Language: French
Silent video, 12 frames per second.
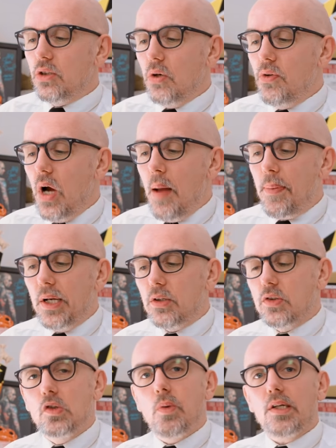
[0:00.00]
Je vous rappelle
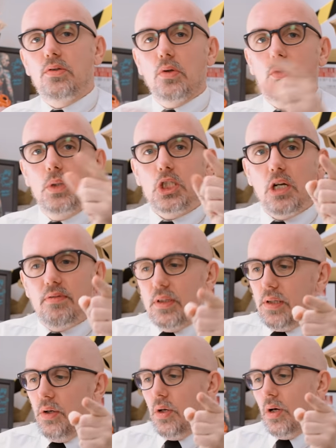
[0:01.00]
que ce soir sur Twitch à
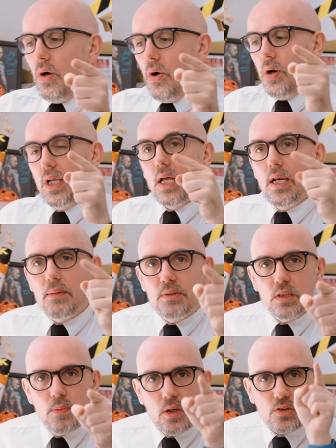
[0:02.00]
21h, on regarde La
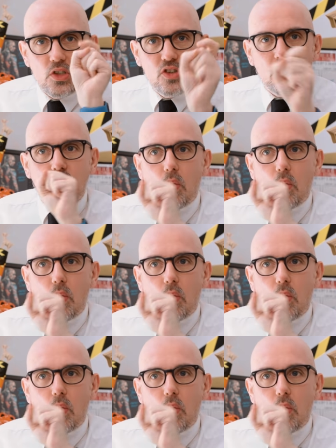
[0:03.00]
Petite Mort saison